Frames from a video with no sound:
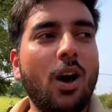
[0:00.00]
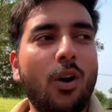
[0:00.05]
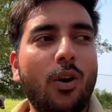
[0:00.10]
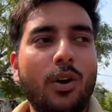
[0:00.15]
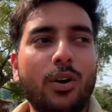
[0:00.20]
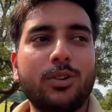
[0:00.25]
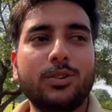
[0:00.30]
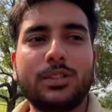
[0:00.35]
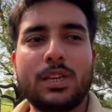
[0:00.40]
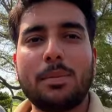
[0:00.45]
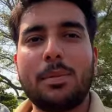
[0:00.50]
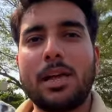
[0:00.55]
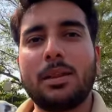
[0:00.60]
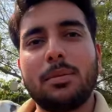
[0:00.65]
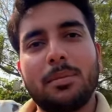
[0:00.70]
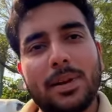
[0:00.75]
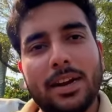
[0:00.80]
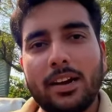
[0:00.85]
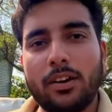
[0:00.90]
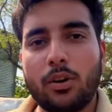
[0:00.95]
और उसके बाद में
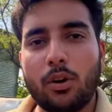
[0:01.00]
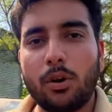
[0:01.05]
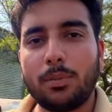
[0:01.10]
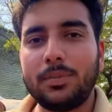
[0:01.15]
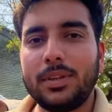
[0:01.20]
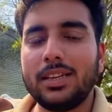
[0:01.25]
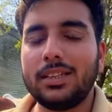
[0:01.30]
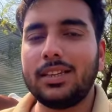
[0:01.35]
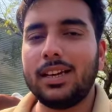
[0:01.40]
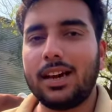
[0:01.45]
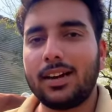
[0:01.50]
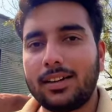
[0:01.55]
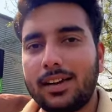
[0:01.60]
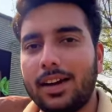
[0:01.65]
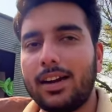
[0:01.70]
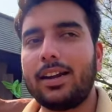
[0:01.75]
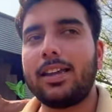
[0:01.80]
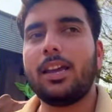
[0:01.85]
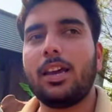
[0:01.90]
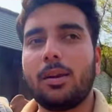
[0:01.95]
मैंने ड्रॉप दे दिया
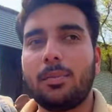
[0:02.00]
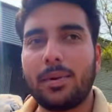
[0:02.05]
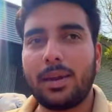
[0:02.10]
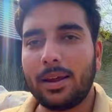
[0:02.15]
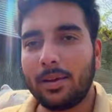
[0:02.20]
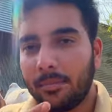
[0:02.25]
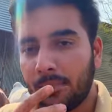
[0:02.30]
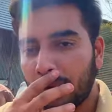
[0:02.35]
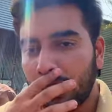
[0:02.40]
थर्ड ईयर में